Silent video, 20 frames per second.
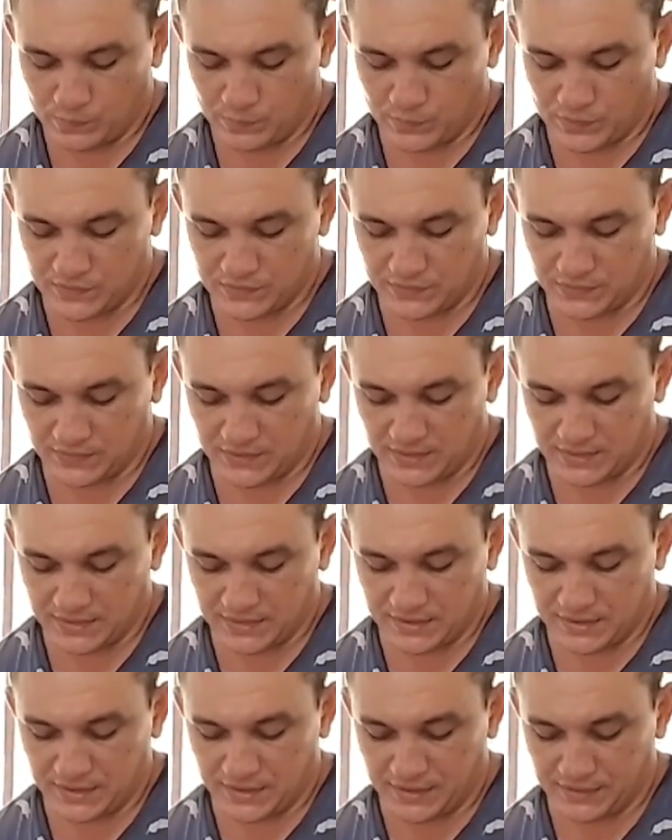Pode soldar ele
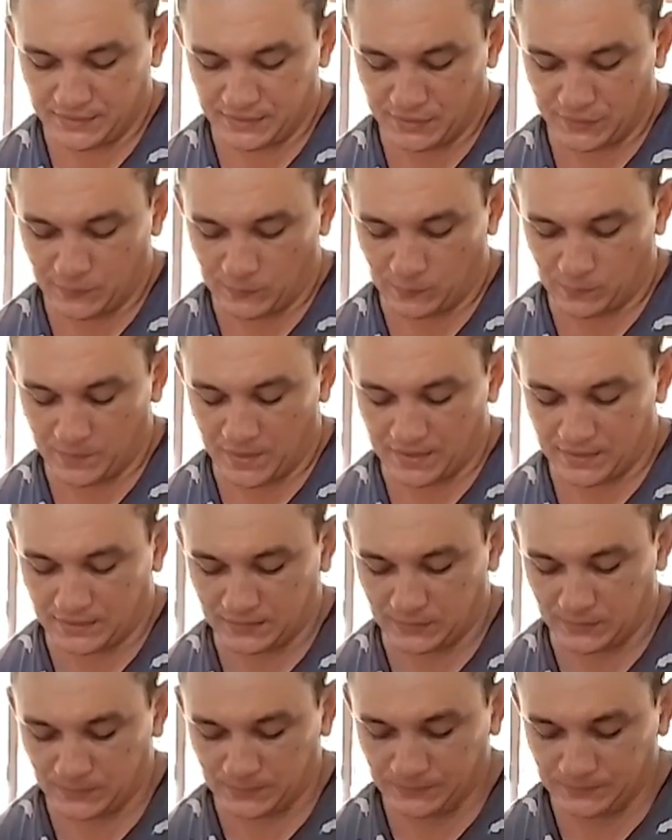aqui, renta aqui, ó, com
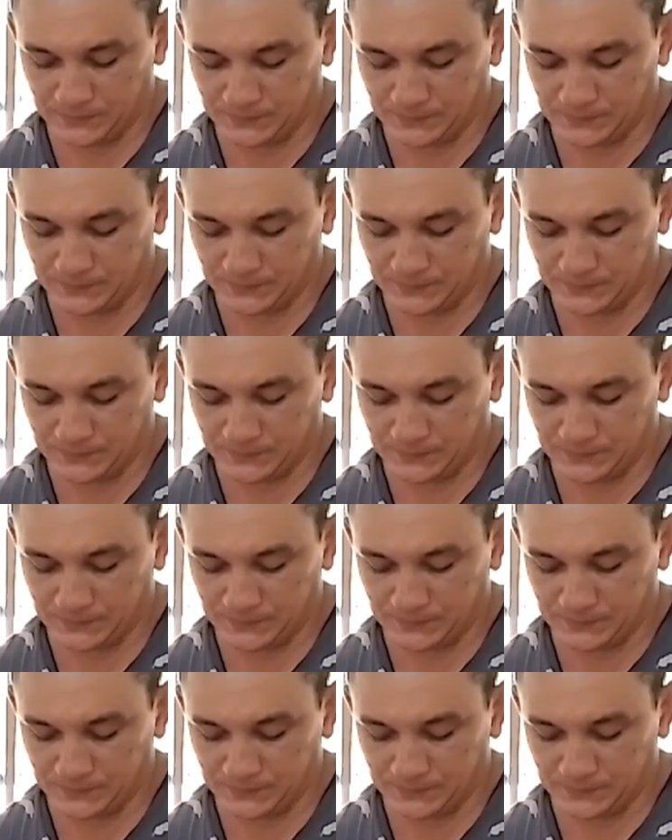metalon.